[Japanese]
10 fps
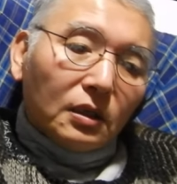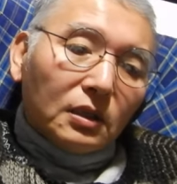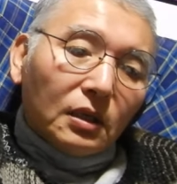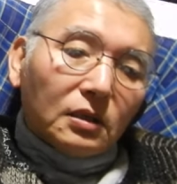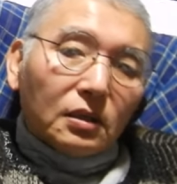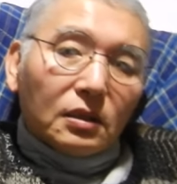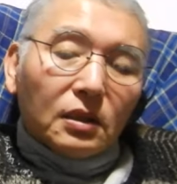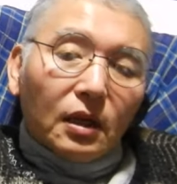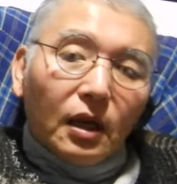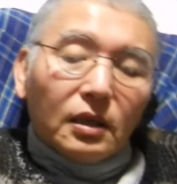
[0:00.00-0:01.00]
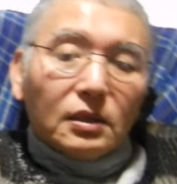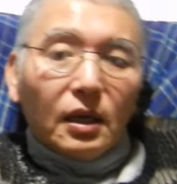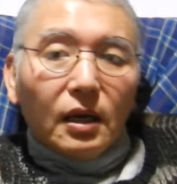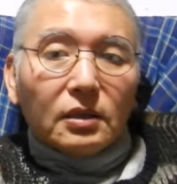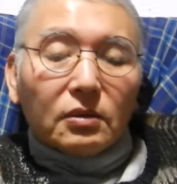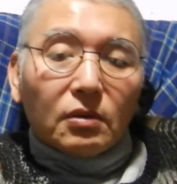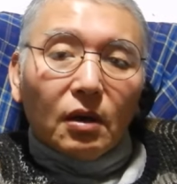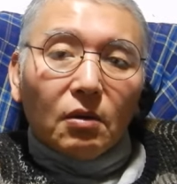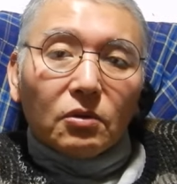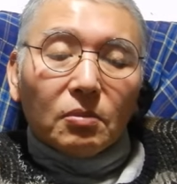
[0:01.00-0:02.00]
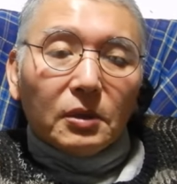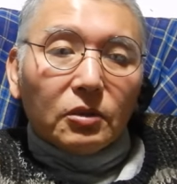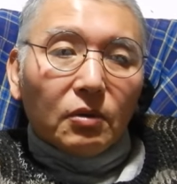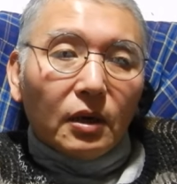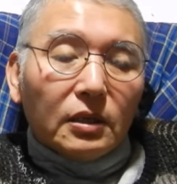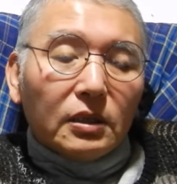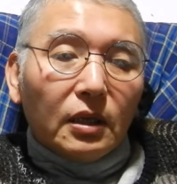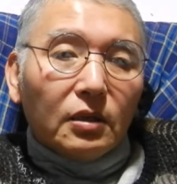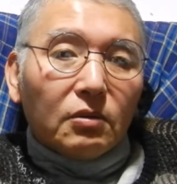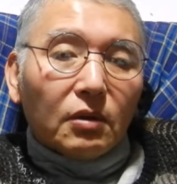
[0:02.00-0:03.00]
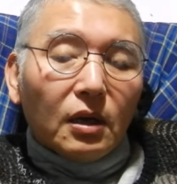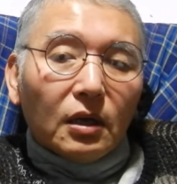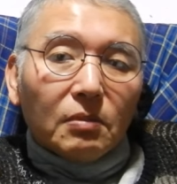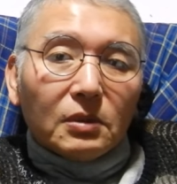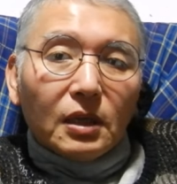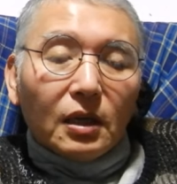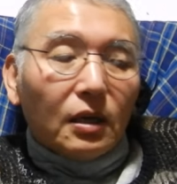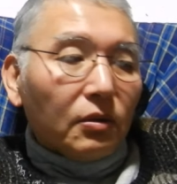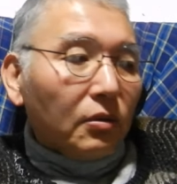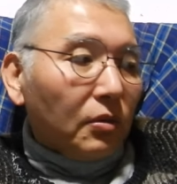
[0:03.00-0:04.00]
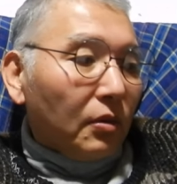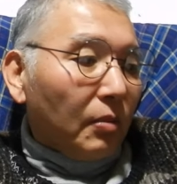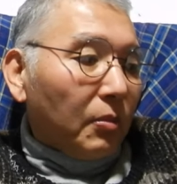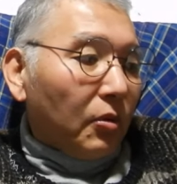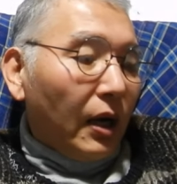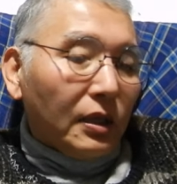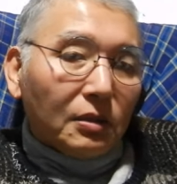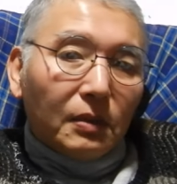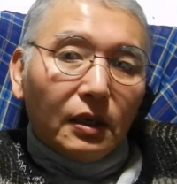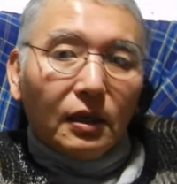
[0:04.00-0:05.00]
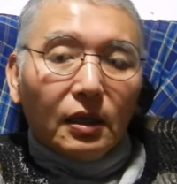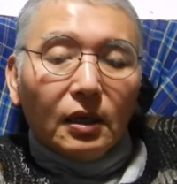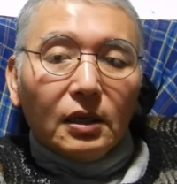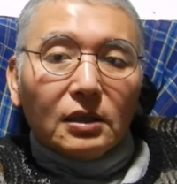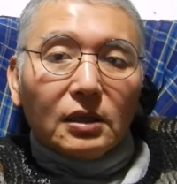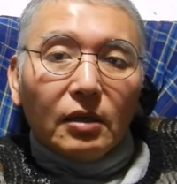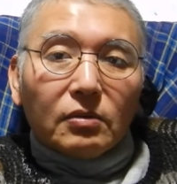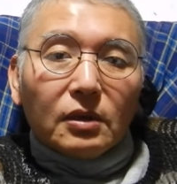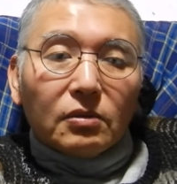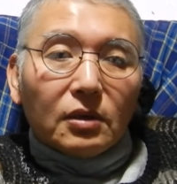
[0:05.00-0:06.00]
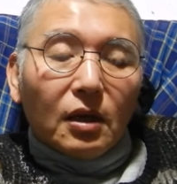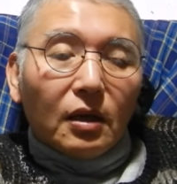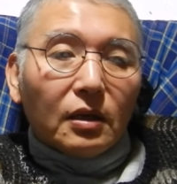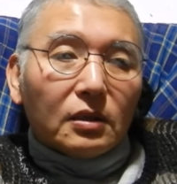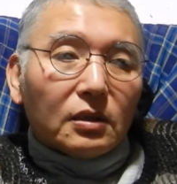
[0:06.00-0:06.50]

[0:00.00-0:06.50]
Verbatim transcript: 生活とかオートメーション化して医療関係も石棺のようなものを発明してるんで、それが